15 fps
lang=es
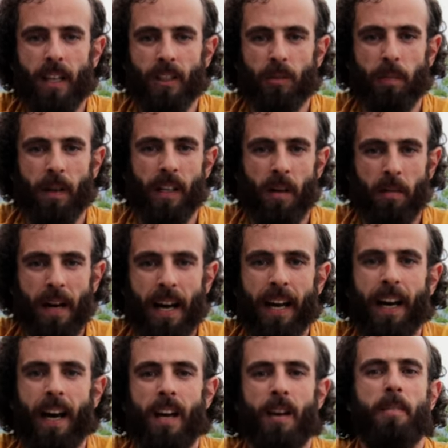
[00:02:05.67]
y la espalda
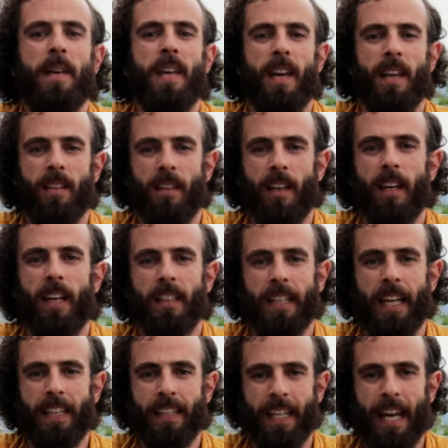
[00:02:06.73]
baja, el vientre y las
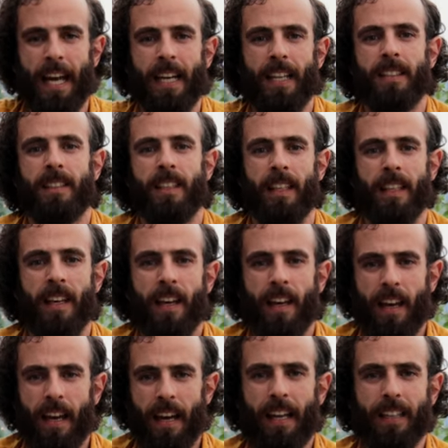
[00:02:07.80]
laterales y
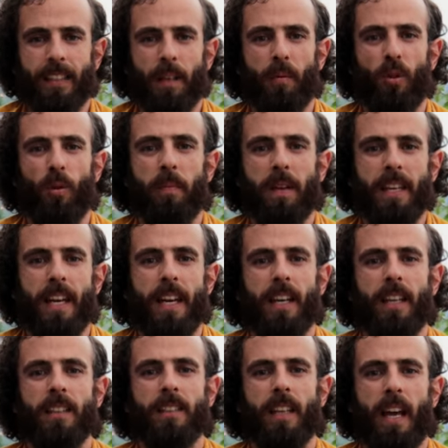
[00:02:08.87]
las
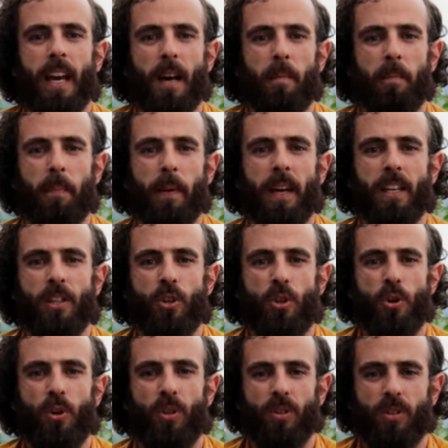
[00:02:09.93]
abdominales, el
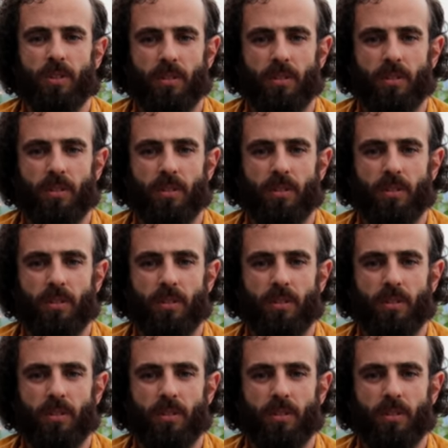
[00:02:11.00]
pecho